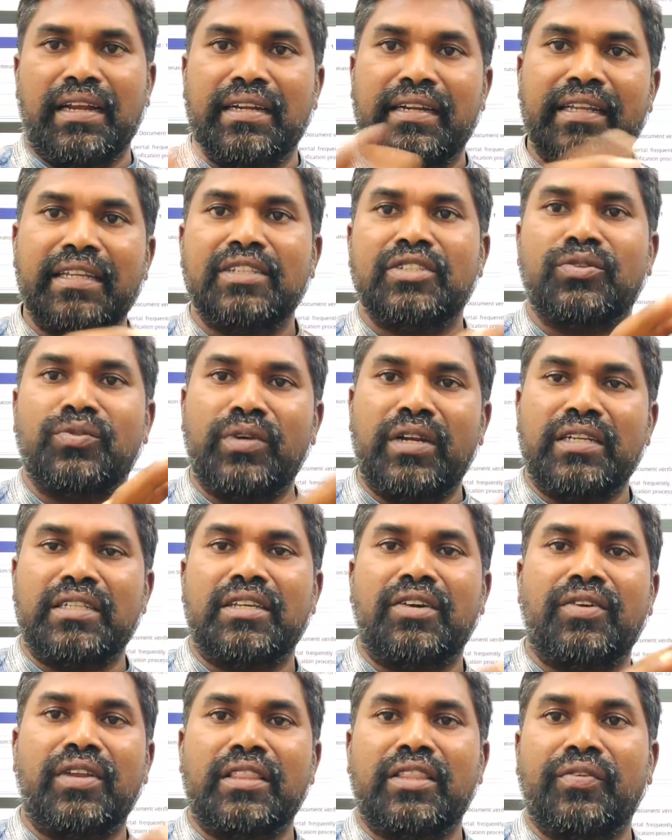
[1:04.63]
అంటే స్టూడెంట్స్
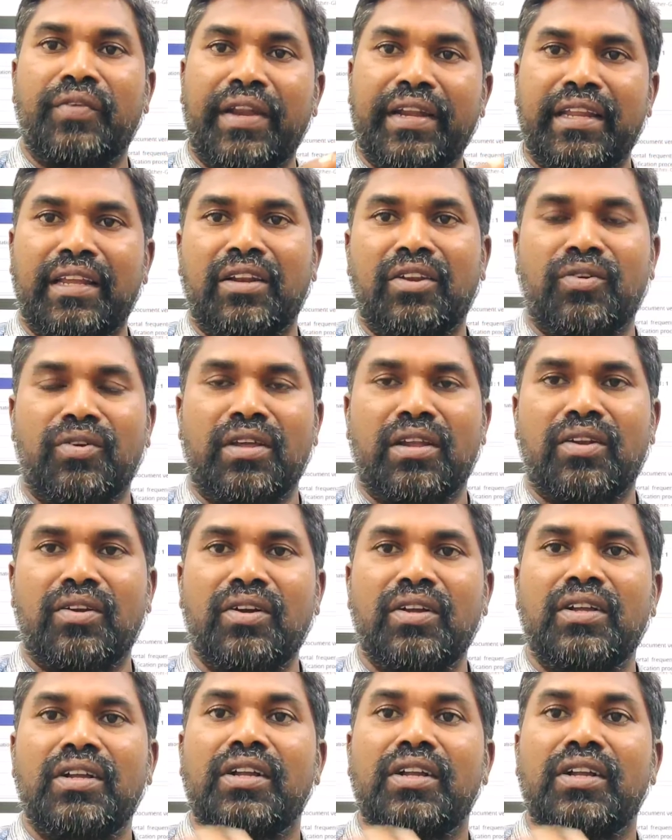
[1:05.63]
ఎవరైతే వెయిటింగ్లో ఉన్నారో